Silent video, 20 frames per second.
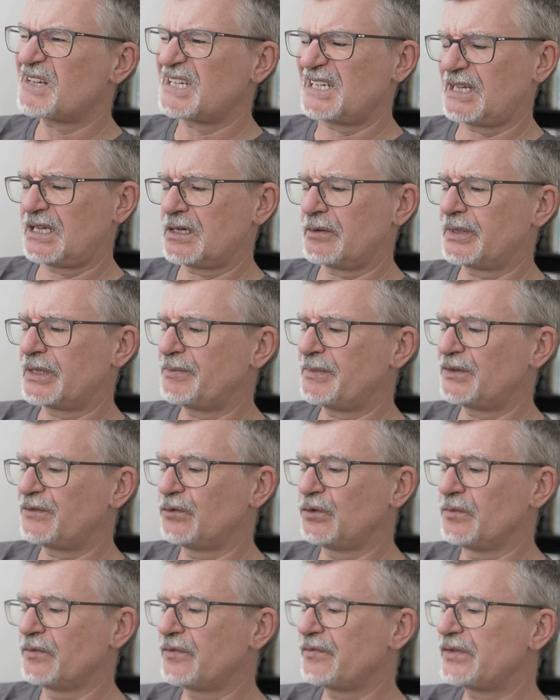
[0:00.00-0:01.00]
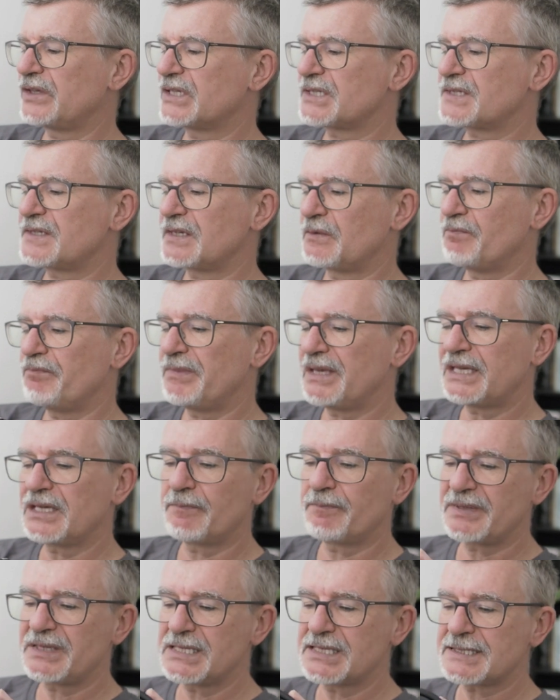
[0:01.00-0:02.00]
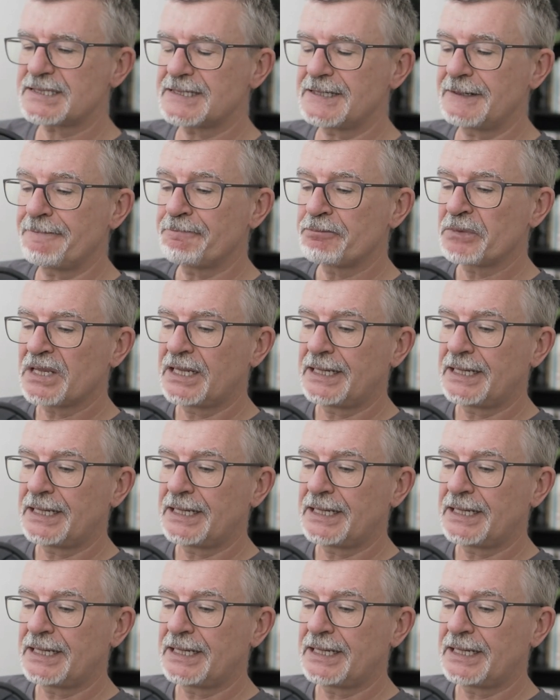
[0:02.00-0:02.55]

eine Kamera mit 45 Megapixel.